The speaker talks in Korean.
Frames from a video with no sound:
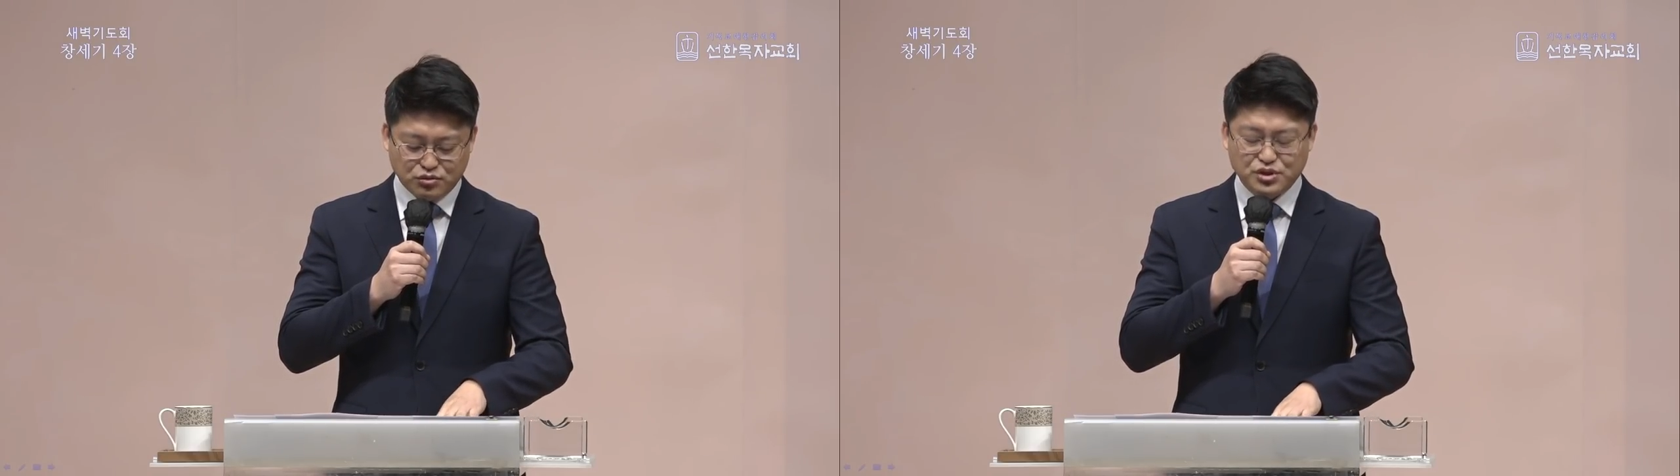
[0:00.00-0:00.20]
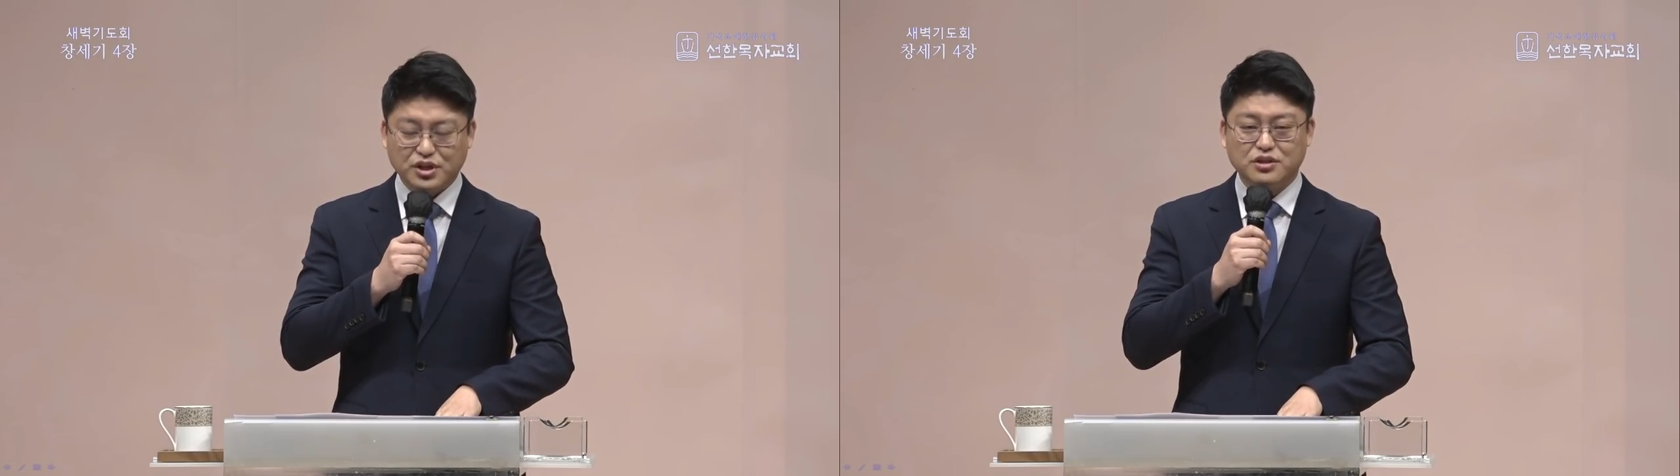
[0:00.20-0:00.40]

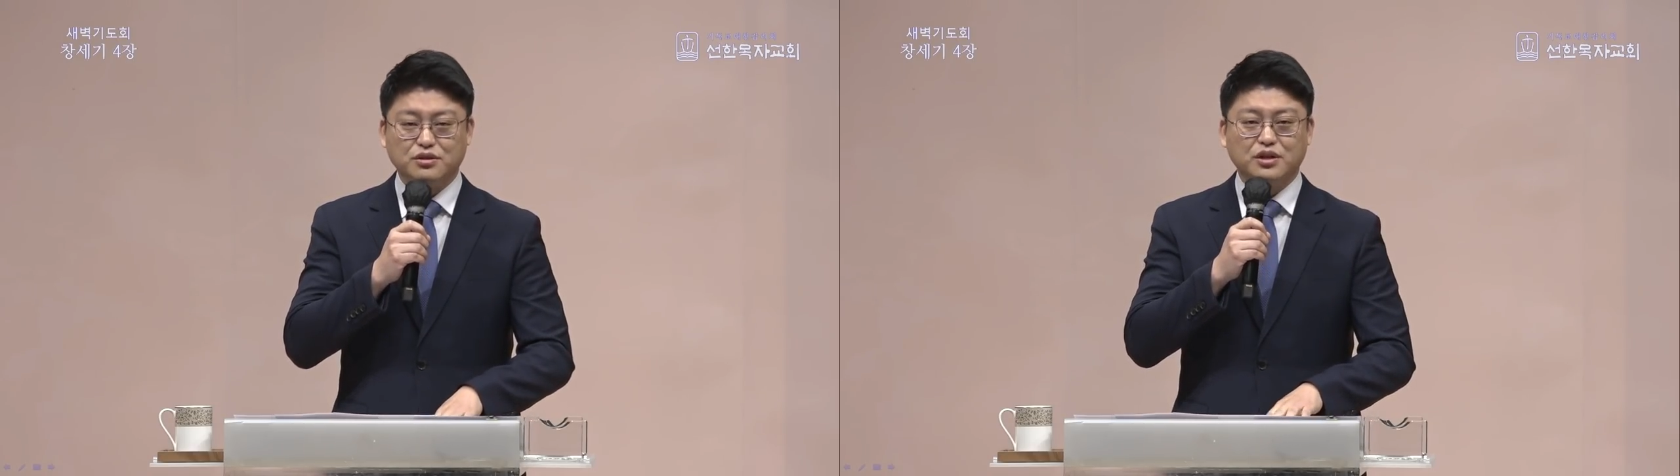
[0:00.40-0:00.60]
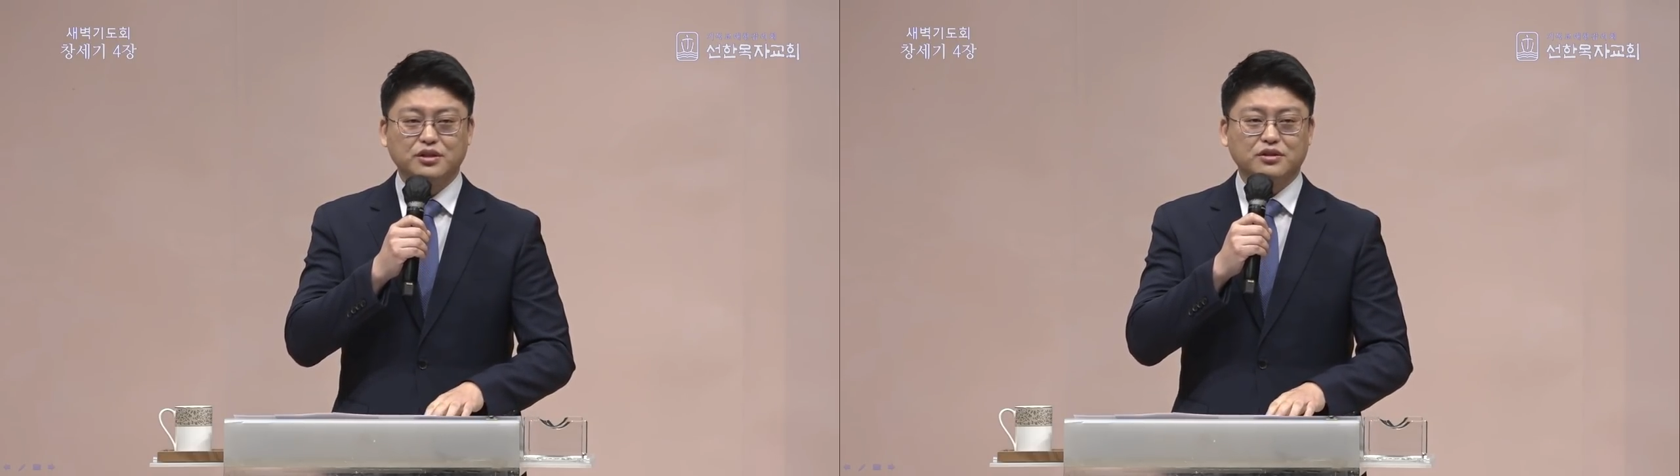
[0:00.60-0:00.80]
둘째가
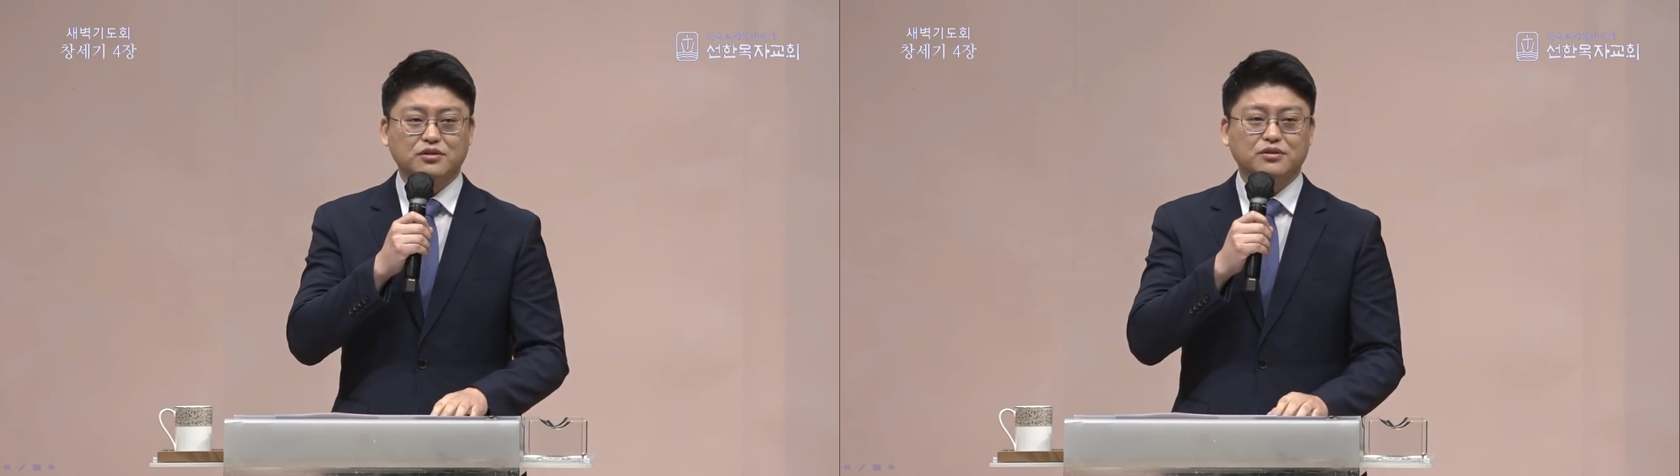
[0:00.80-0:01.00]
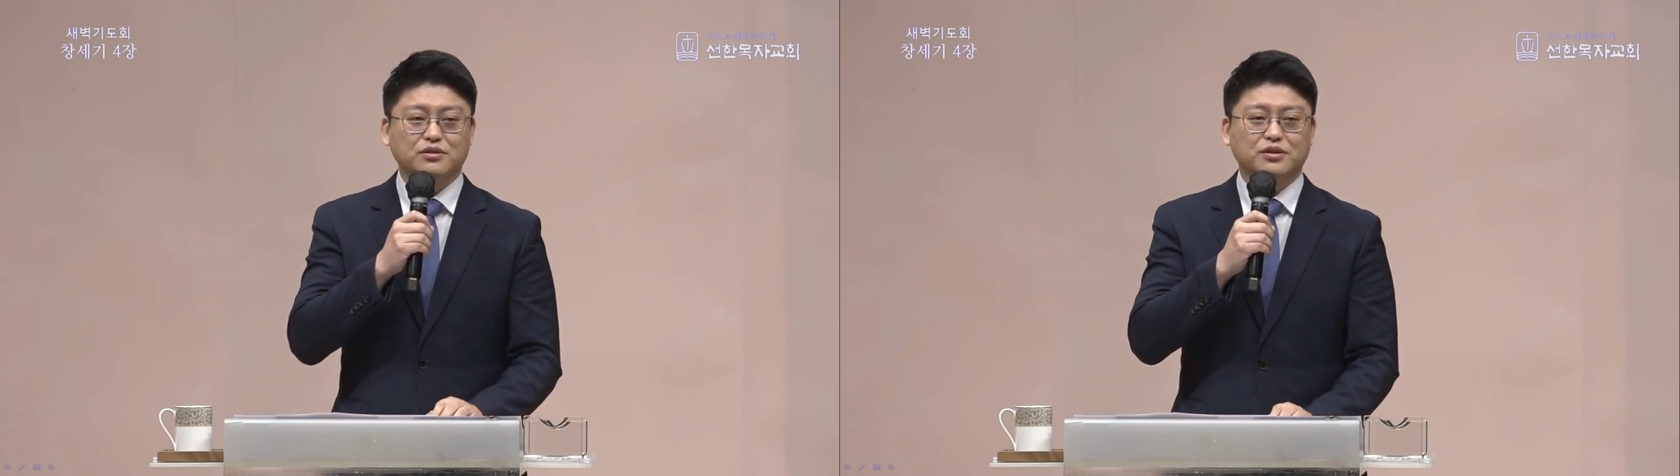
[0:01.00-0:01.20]
저한테
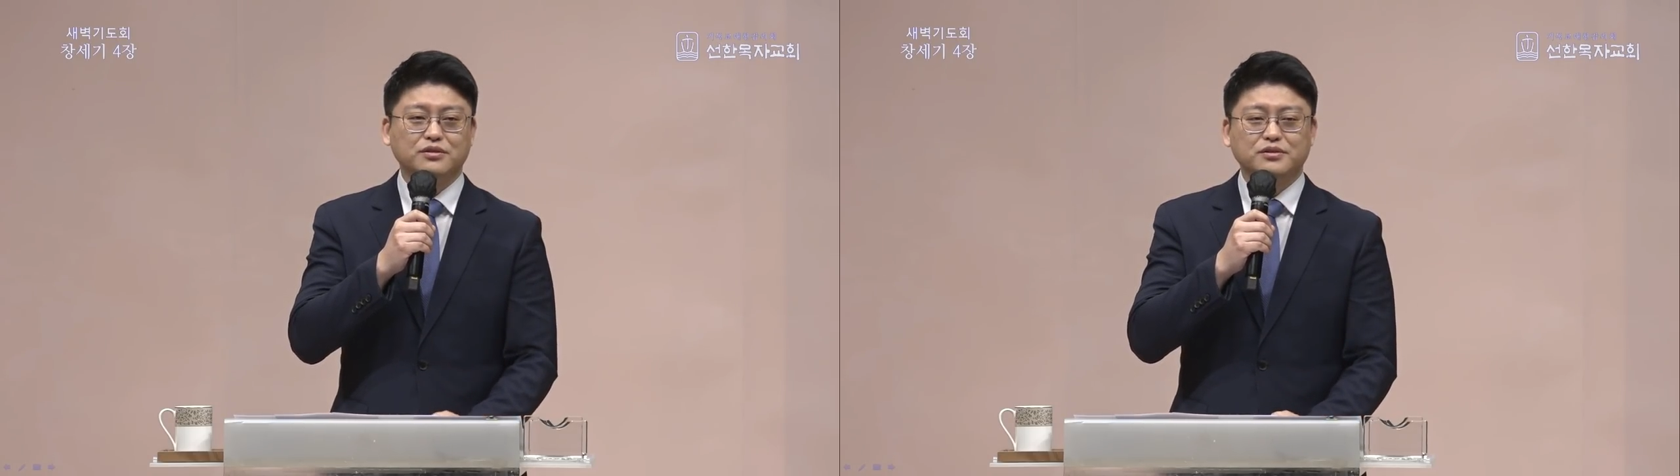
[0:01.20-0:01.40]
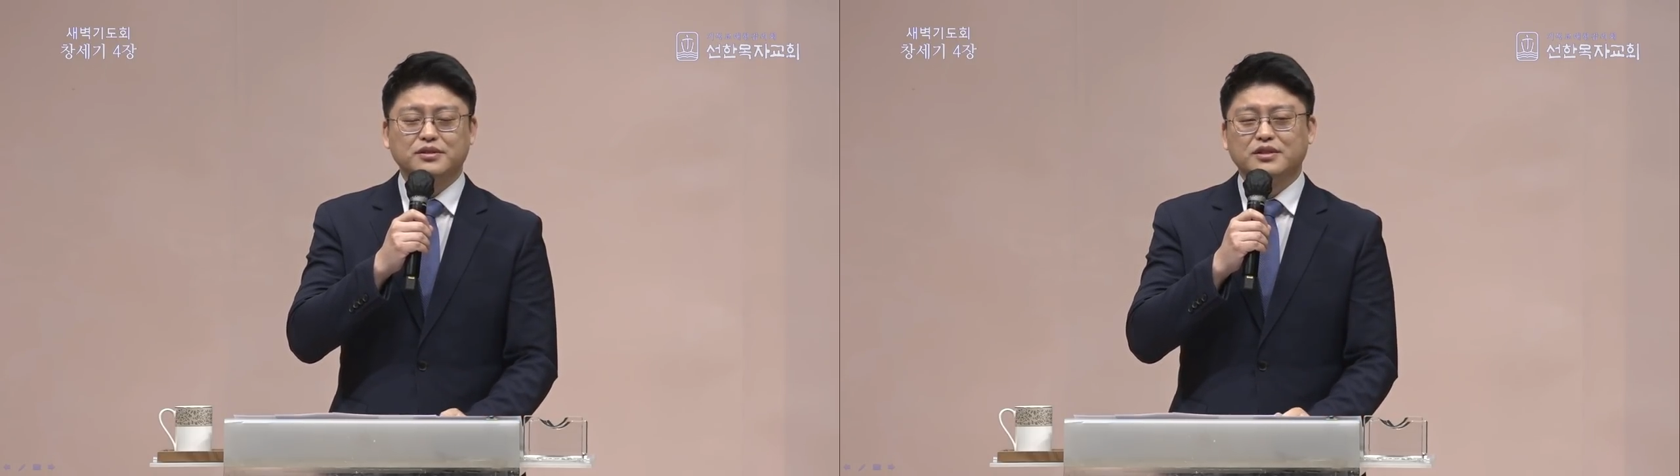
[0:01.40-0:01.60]
그러는 거예요.